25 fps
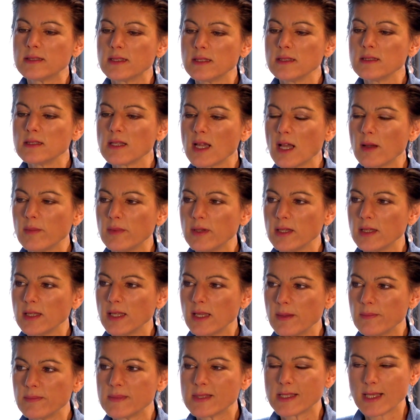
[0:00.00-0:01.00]
sind aber
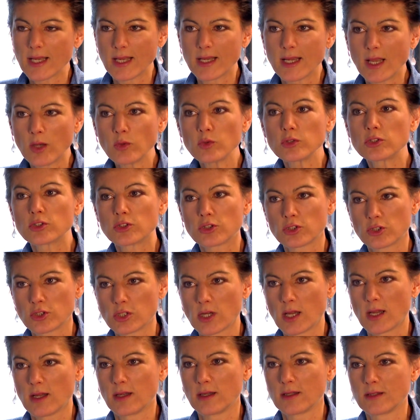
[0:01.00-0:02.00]
eben sehr
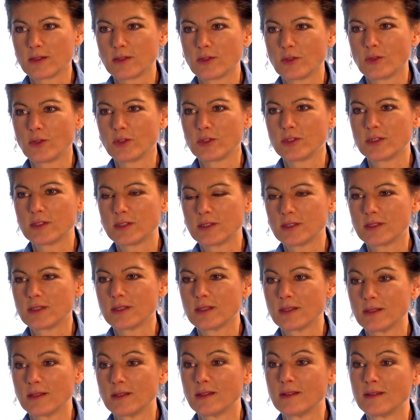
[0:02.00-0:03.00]
lautstark und
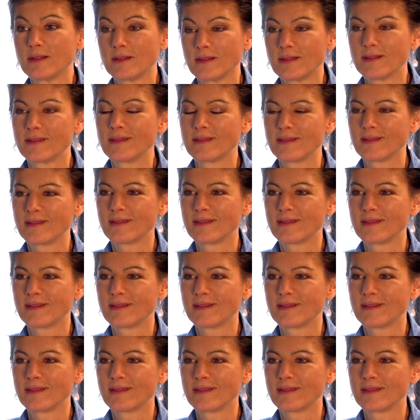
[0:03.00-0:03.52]
damit wären wir